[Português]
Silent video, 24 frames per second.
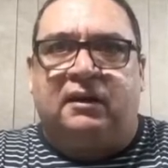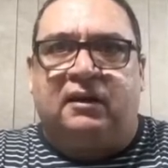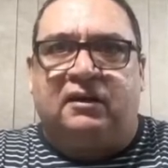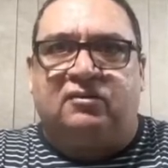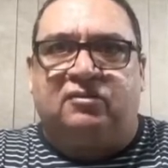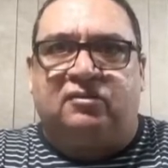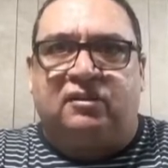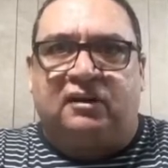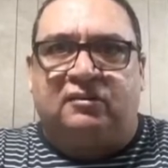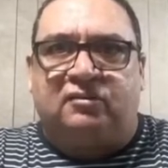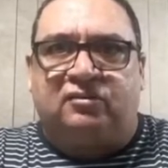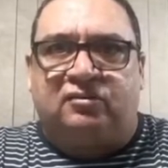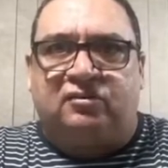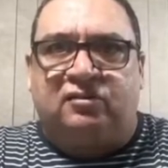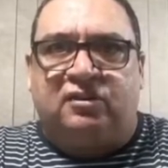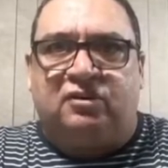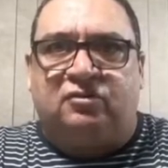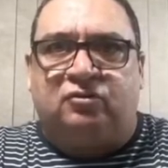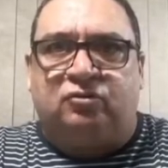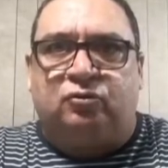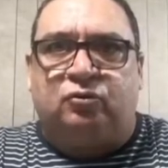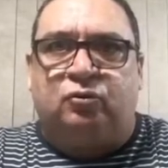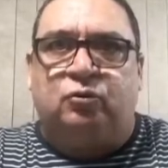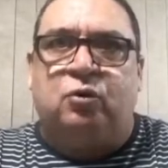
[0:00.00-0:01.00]

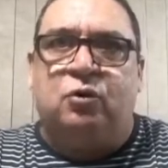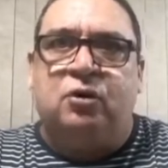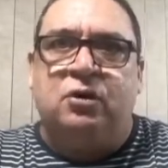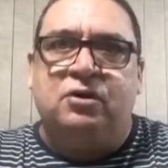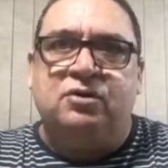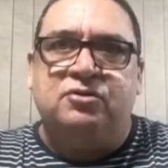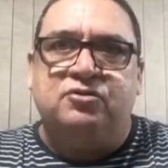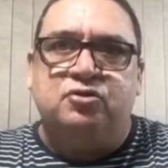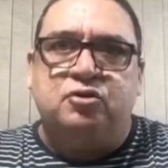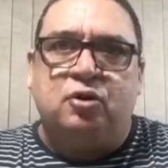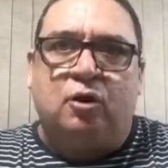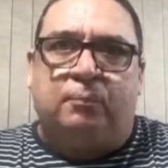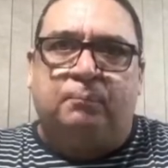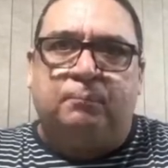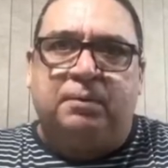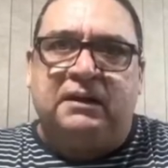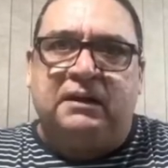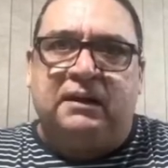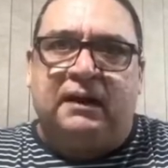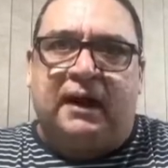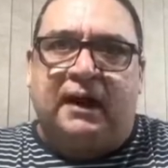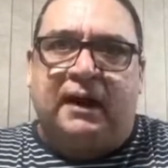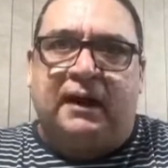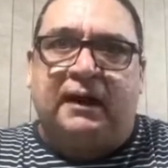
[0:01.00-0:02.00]
exercício de
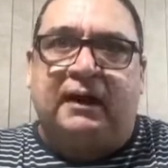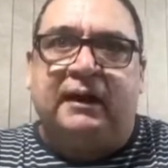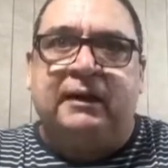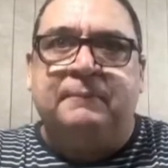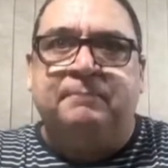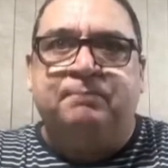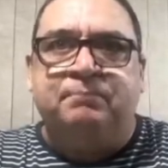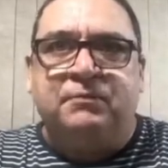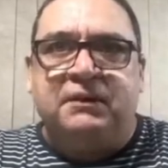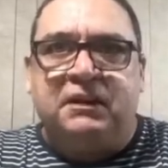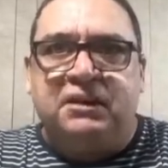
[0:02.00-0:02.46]
opinar